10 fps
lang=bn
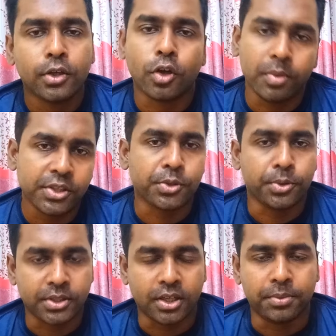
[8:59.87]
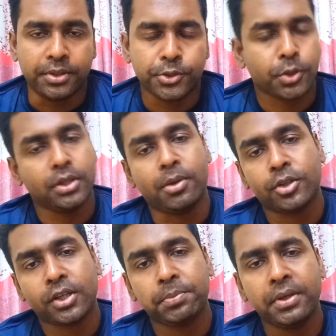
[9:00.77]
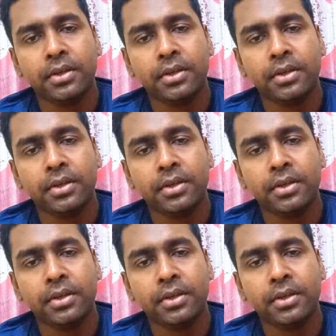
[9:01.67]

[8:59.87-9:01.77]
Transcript: কমেন্ট করে জানাবেন সকলে ভালো থাকবেন